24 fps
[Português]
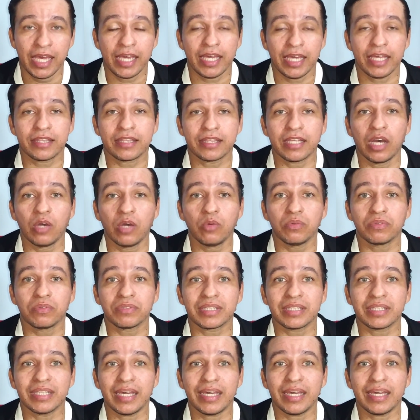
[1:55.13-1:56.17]
Então,
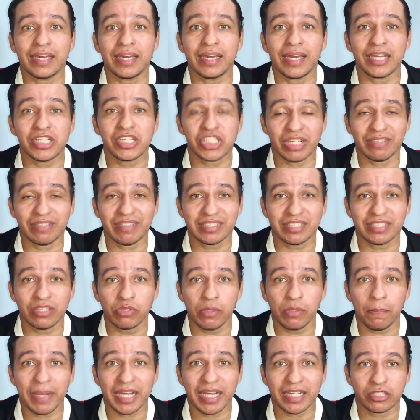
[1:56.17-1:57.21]
é, a instalação
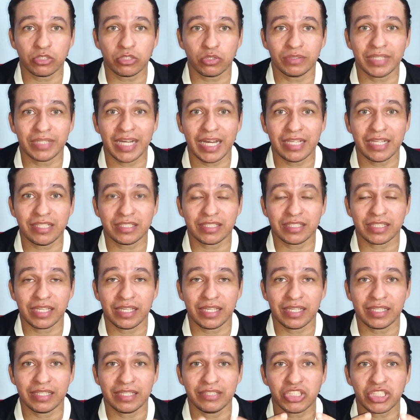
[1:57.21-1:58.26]
de placas solares
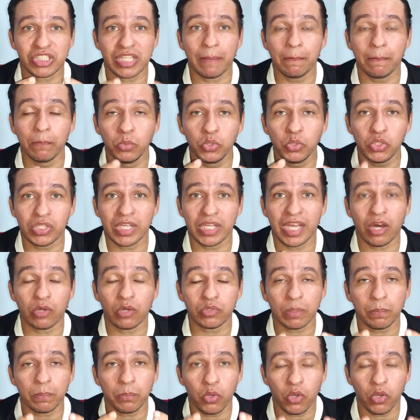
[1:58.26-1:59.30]
está muito em
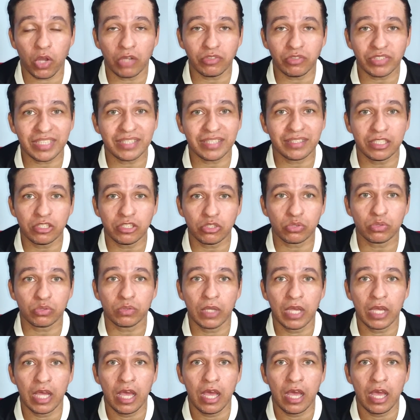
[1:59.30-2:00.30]
alta por causa disso,